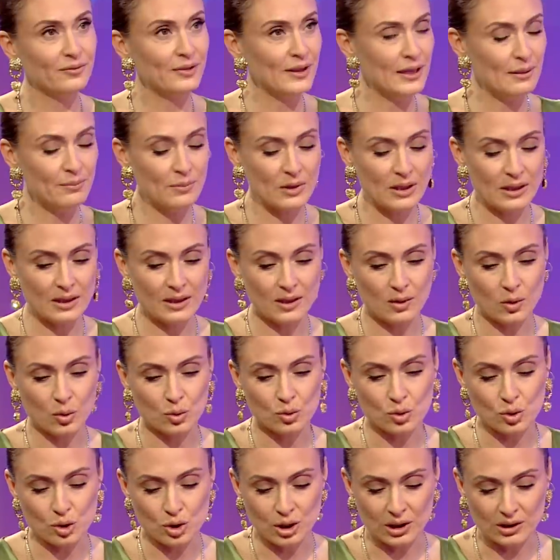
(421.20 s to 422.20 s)
filmi
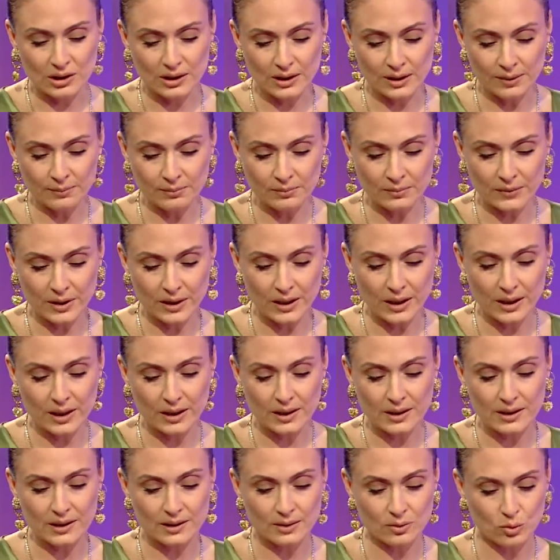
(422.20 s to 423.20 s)
konuşalım. E,
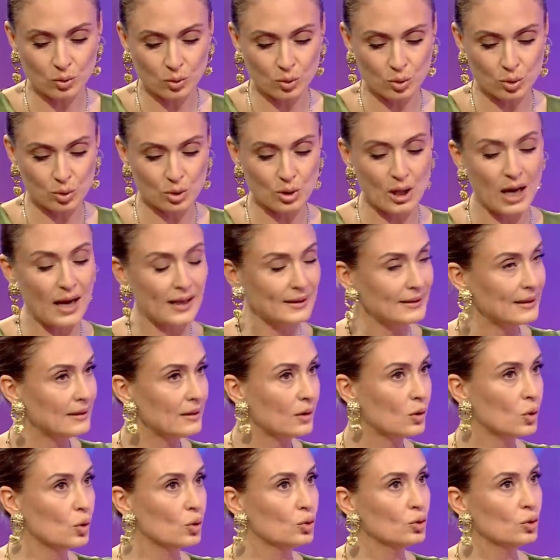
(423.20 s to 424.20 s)
evet. E, 49. Hande
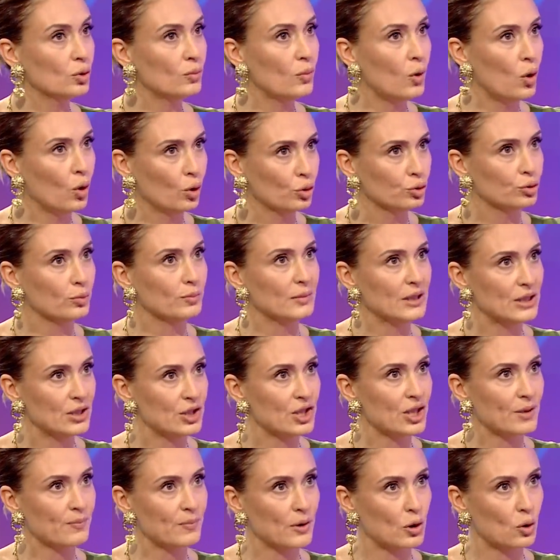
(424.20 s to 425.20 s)
de 49. konuğum oldu.
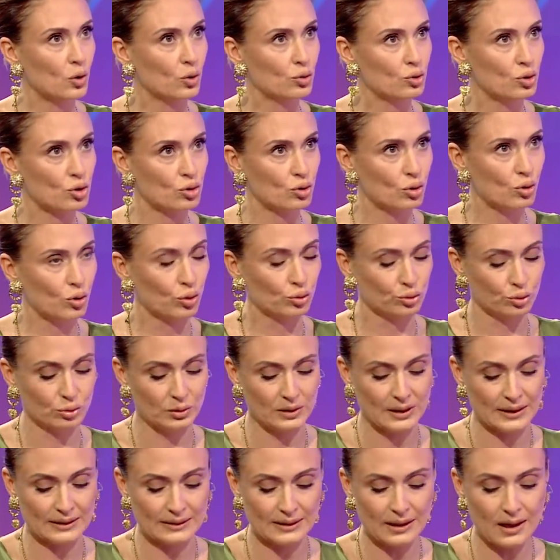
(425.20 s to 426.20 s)
Minicik bir konuştuk
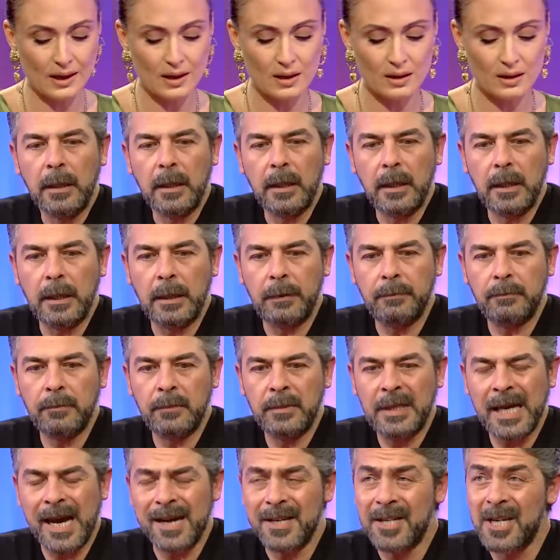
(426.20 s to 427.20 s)
onunla da. E,
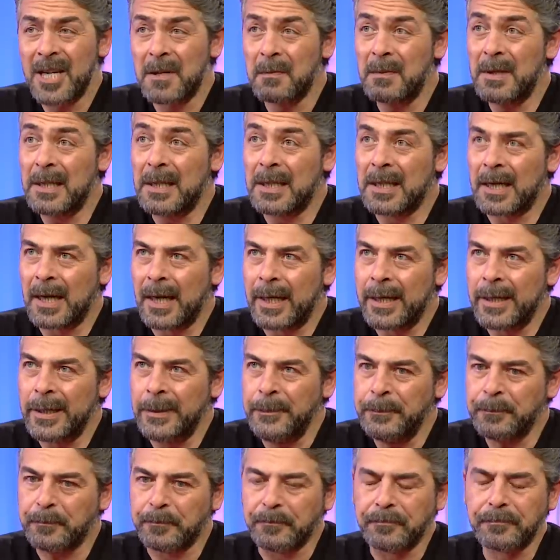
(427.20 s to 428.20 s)
gerçek bir
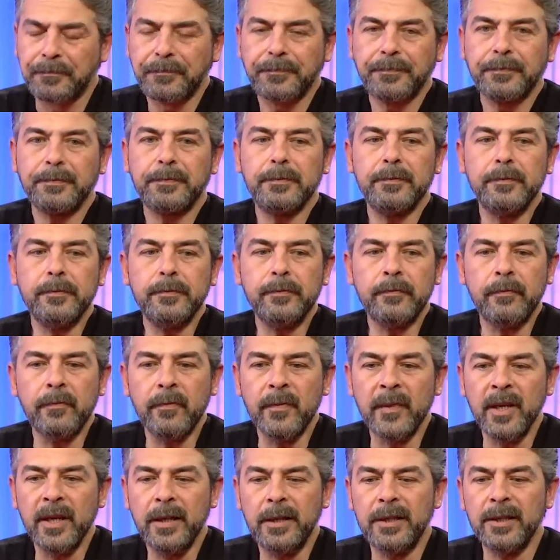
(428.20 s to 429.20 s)
hikaye.
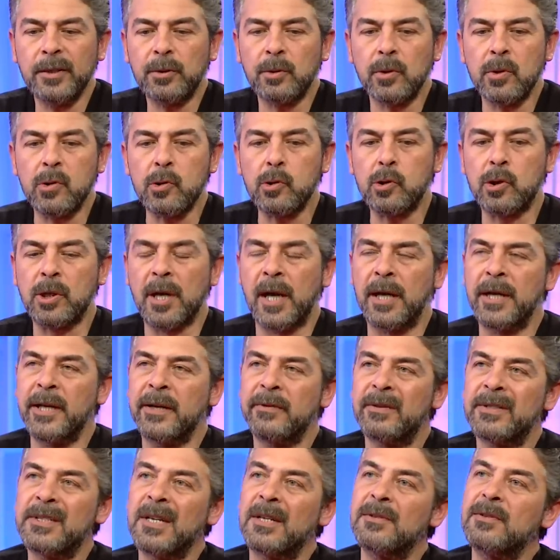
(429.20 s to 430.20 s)
49 evet, tane
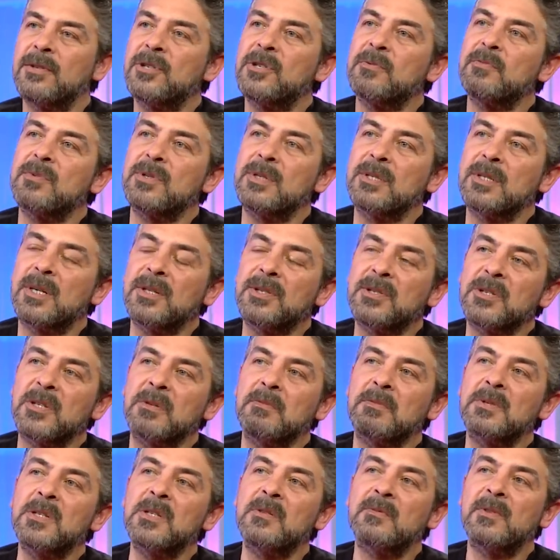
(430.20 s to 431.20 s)
duydum. vatandaşımızın
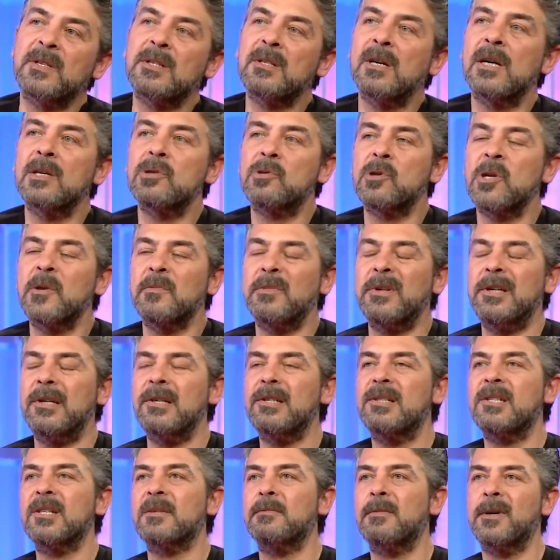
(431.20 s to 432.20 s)
kaçırılması ve daha sonra Milli
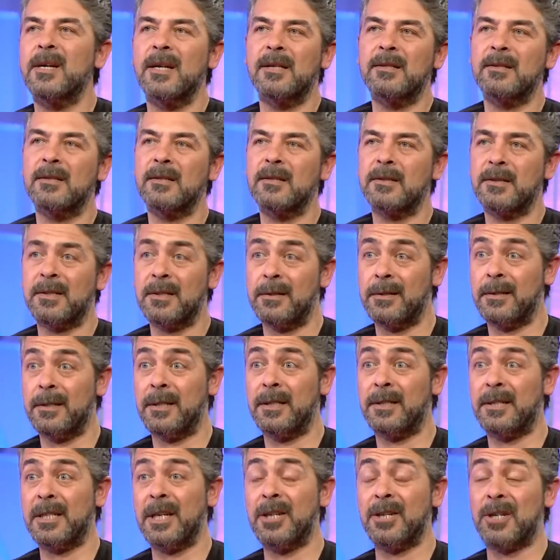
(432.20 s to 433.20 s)
İstihbarat
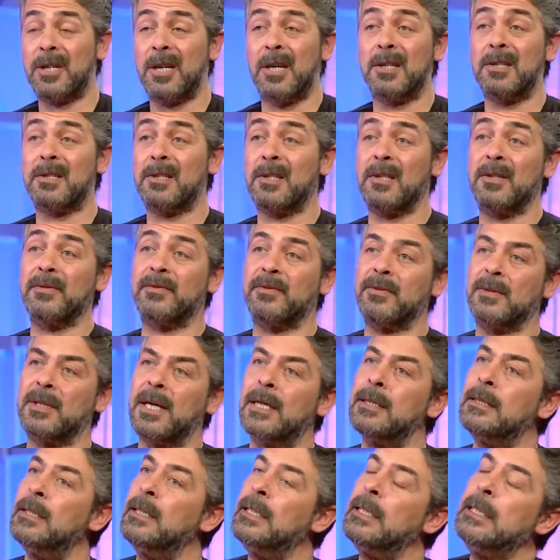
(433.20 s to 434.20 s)
Teşkilatı
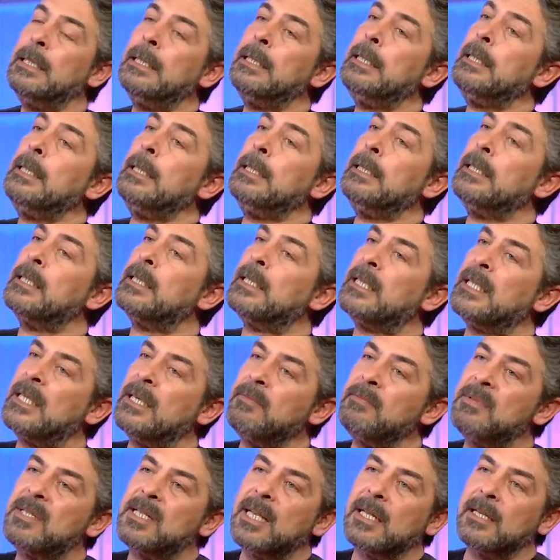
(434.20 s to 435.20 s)
tarafından
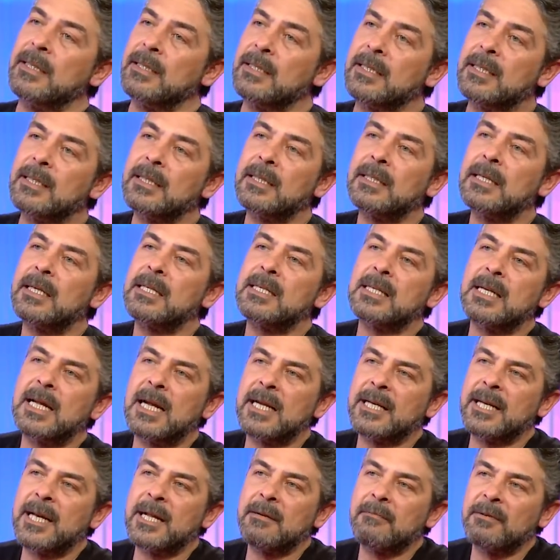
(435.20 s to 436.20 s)
kimsenin kılına
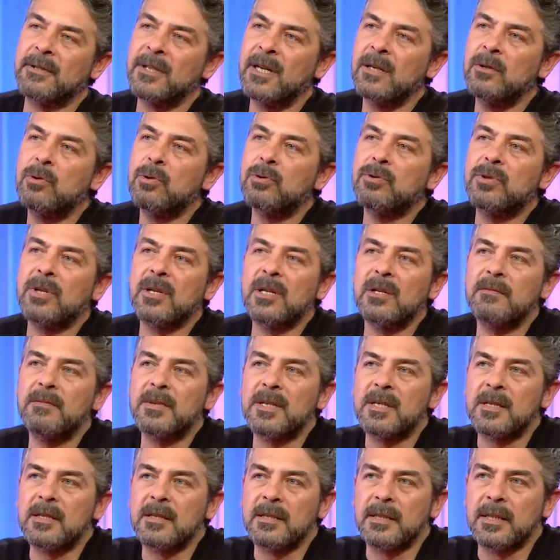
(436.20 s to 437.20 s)
zarar gelmeden
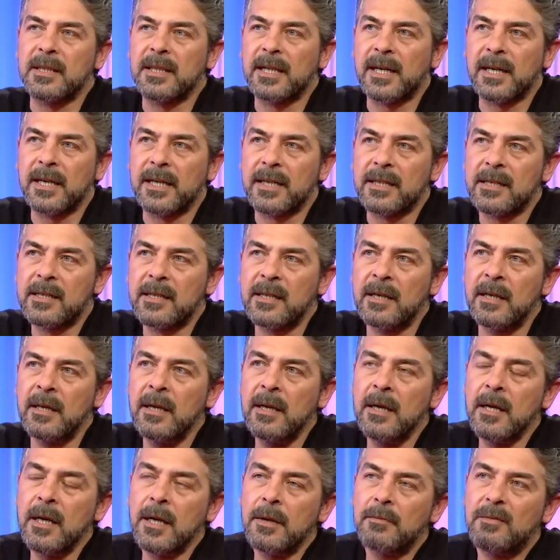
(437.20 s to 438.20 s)
kurtarılmasının hikayesi. Evet.
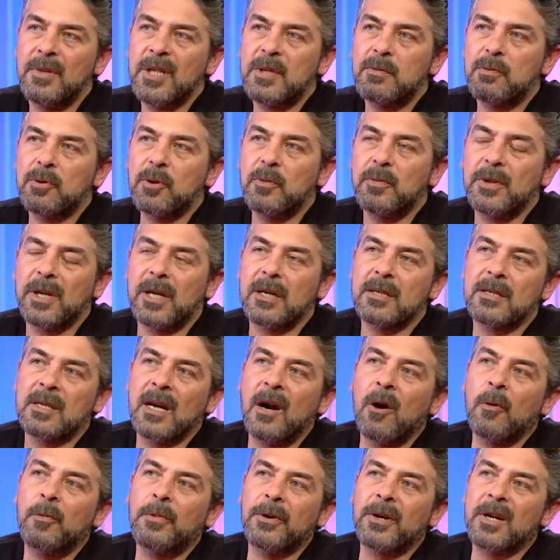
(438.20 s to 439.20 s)
Biz bunu biraz
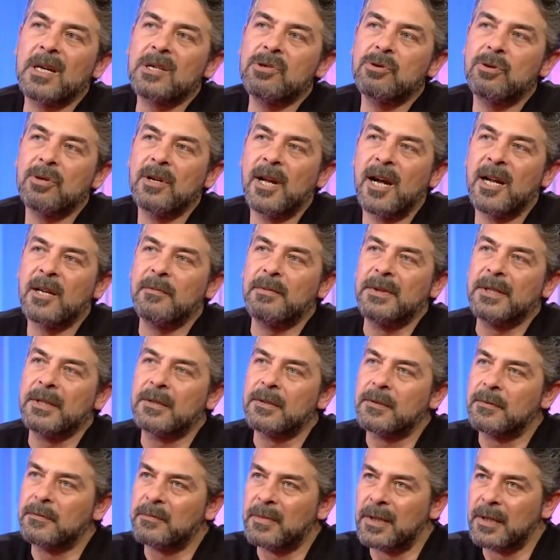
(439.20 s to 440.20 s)
daha operasyonel
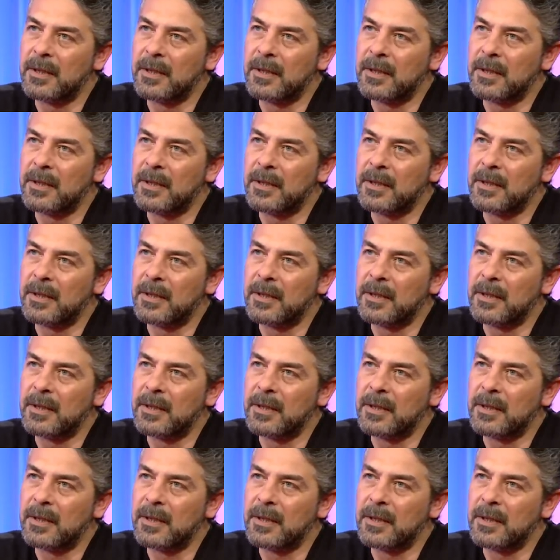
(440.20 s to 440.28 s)
bir,